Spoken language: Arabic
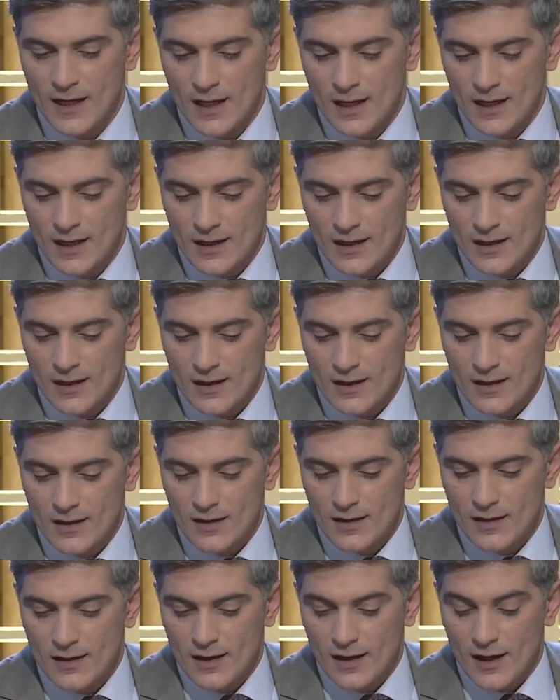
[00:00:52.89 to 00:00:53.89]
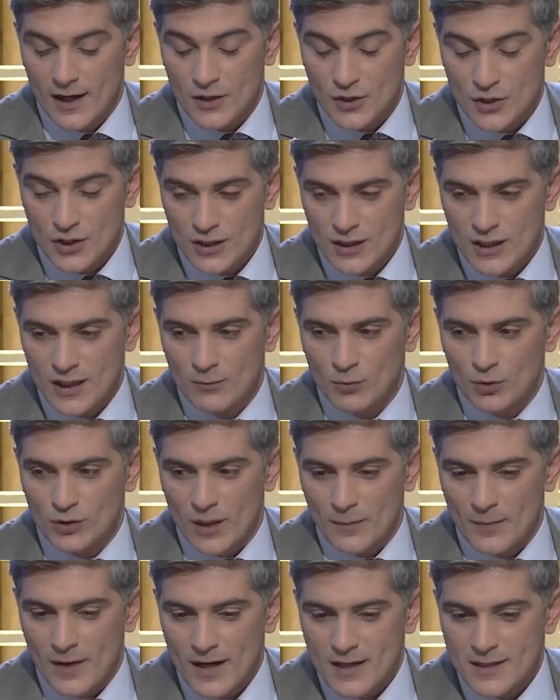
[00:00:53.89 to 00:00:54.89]
آه عجينه
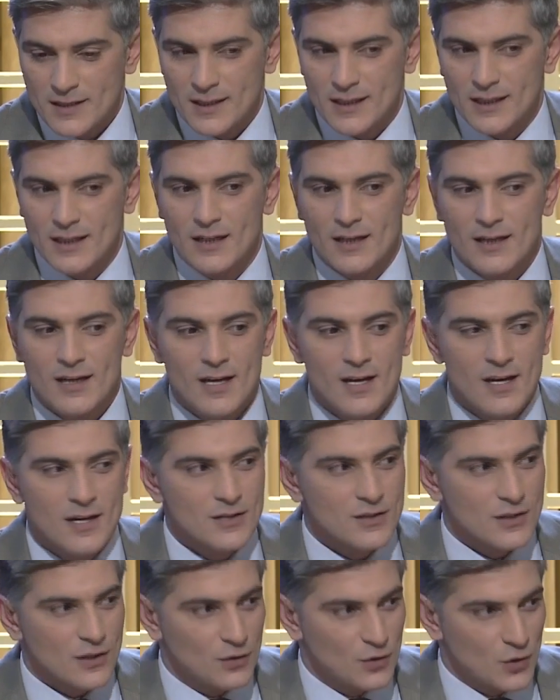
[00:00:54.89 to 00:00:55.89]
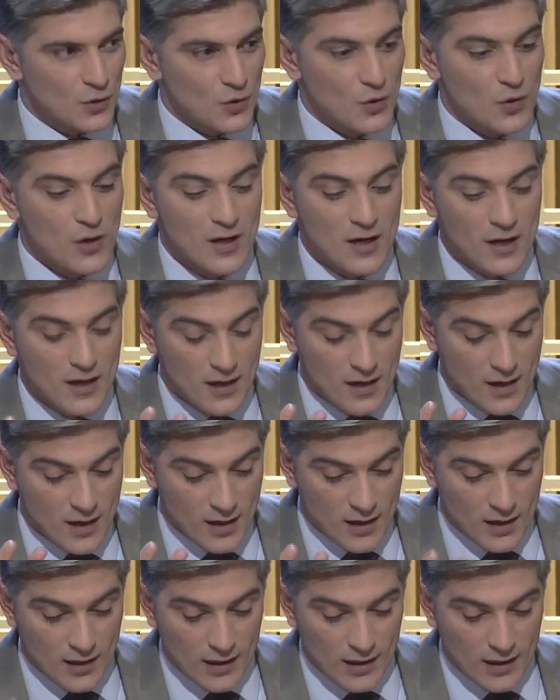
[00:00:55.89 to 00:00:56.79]
متماسكه لوحه لوحه تذكرني